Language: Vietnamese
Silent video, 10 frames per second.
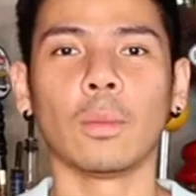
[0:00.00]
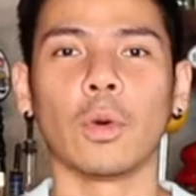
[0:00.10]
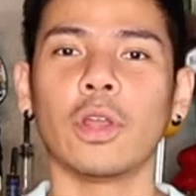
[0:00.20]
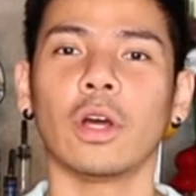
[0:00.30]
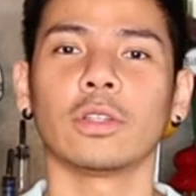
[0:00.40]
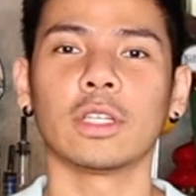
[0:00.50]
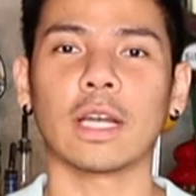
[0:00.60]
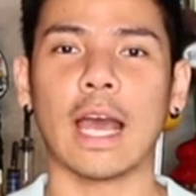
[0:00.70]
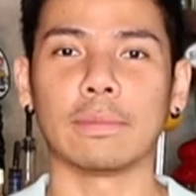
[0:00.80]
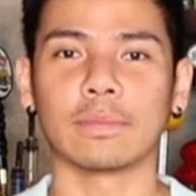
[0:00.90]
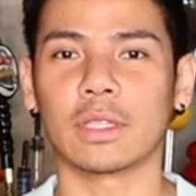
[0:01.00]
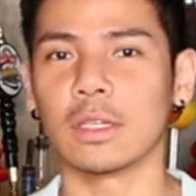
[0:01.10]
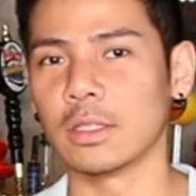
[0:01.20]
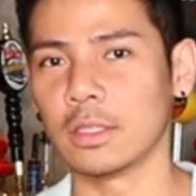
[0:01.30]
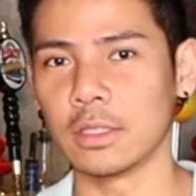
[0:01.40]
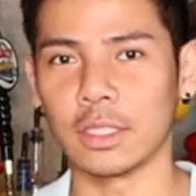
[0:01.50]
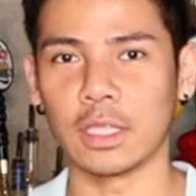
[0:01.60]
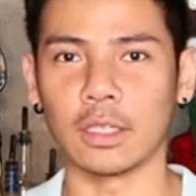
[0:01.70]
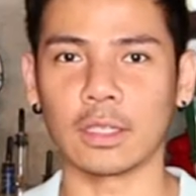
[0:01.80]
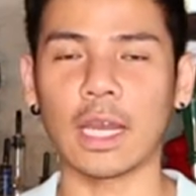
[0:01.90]
Mojito được làm từ
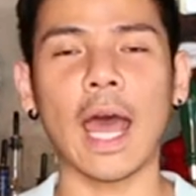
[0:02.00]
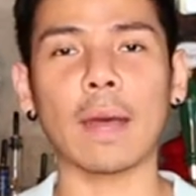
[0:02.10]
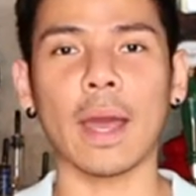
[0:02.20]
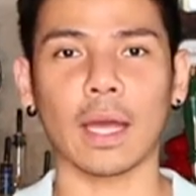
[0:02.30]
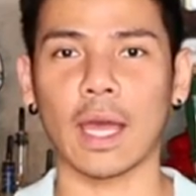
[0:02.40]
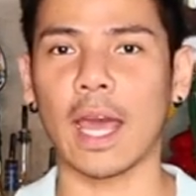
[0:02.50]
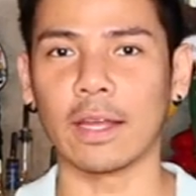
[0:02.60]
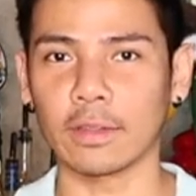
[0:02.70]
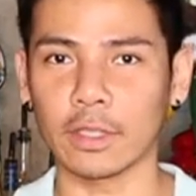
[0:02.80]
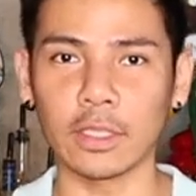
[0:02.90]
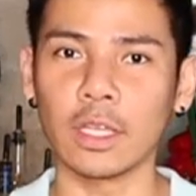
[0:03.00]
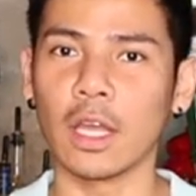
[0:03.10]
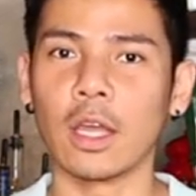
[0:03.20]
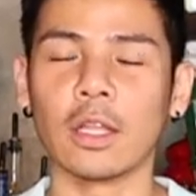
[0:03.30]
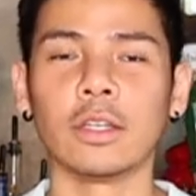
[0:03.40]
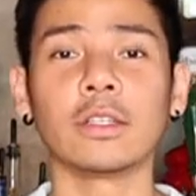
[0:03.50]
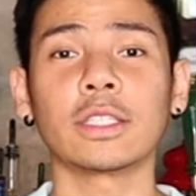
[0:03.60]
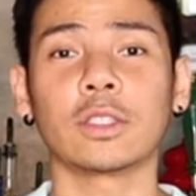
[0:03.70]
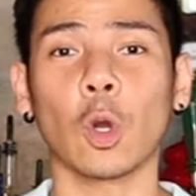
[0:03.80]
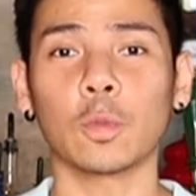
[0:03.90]
những lá bạc hà tươi, nước
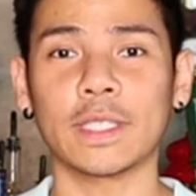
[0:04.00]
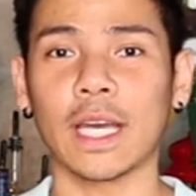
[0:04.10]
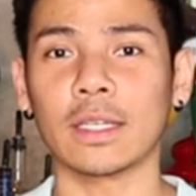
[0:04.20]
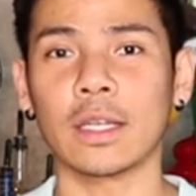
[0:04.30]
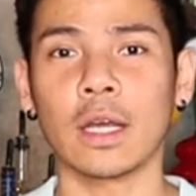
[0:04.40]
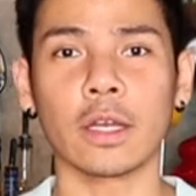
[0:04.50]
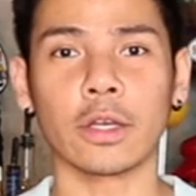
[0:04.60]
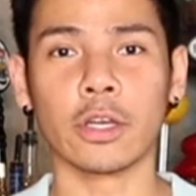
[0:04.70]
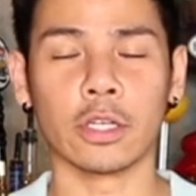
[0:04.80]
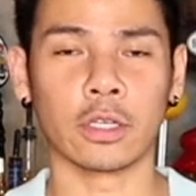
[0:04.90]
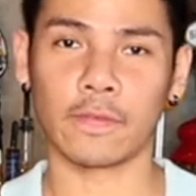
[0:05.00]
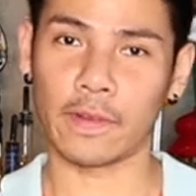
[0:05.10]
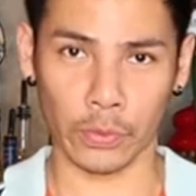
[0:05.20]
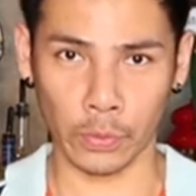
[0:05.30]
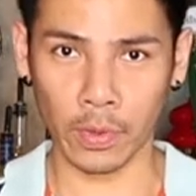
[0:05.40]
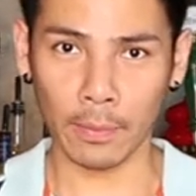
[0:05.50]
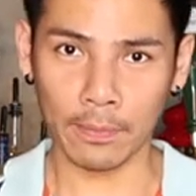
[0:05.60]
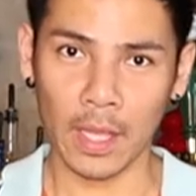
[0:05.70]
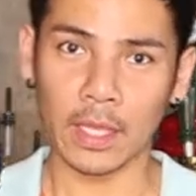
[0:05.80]
cốt chanh, đường và rượu rum.